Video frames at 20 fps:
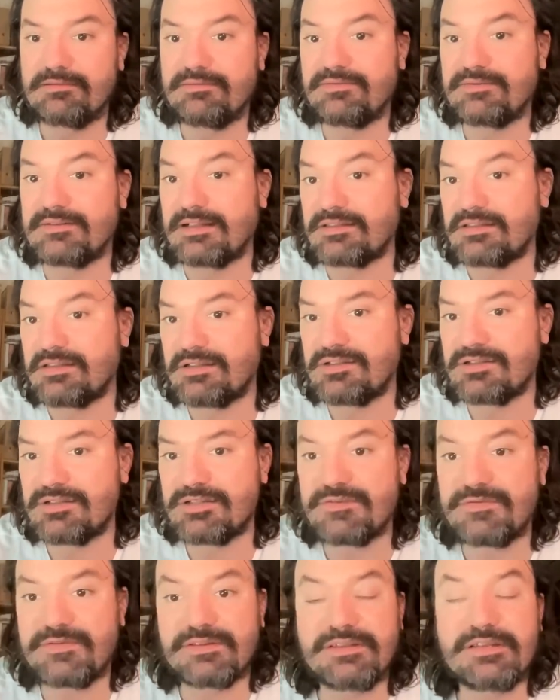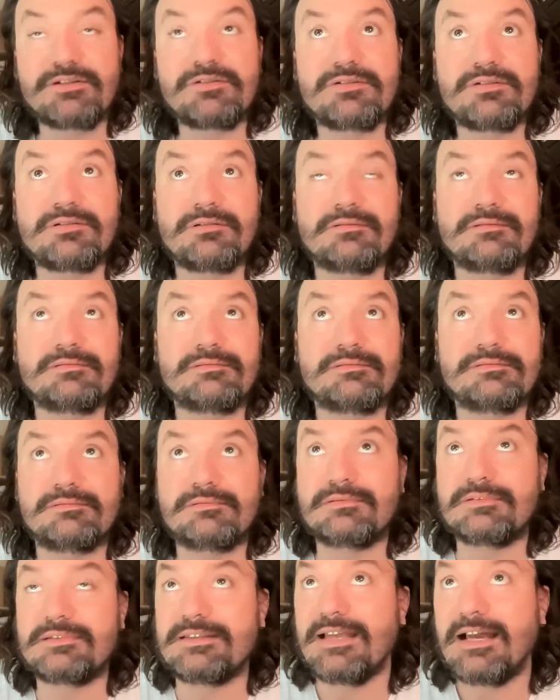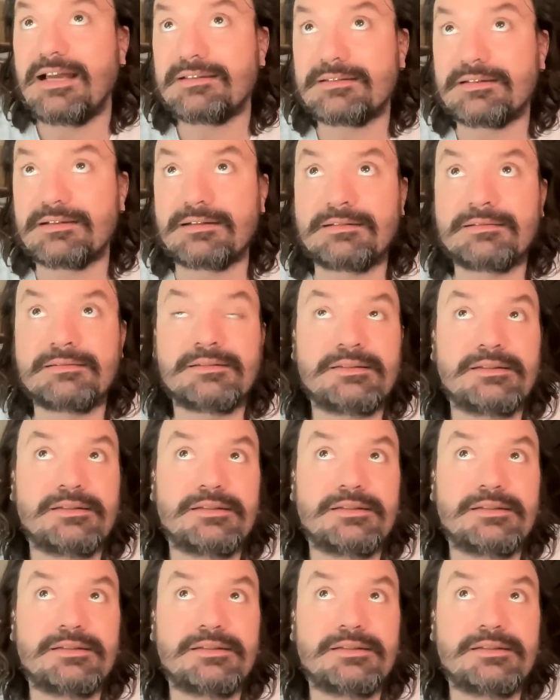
w katedrze świętego Jana